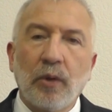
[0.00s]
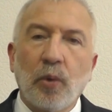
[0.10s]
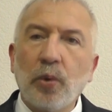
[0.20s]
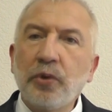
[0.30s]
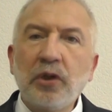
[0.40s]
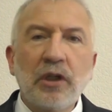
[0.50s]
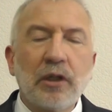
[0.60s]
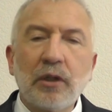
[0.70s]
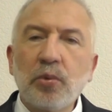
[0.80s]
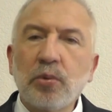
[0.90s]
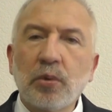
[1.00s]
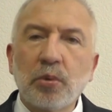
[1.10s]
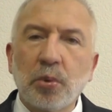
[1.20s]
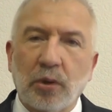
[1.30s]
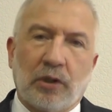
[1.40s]
Он не
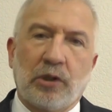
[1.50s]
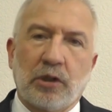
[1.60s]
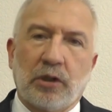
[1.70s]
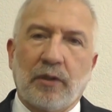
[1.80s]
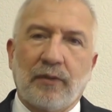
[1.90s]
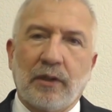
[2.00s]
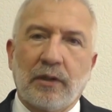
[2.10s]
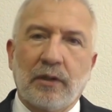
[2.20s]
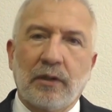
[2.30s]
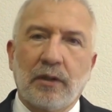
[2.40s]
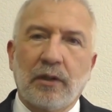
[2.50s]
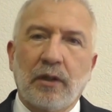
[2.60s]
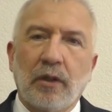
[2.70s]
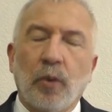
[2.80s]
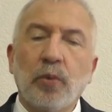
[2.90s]
конъюнктурный человек.
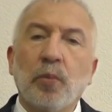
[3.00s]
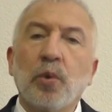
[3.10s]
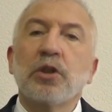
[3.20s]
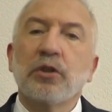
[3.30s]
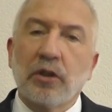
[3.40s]
Он может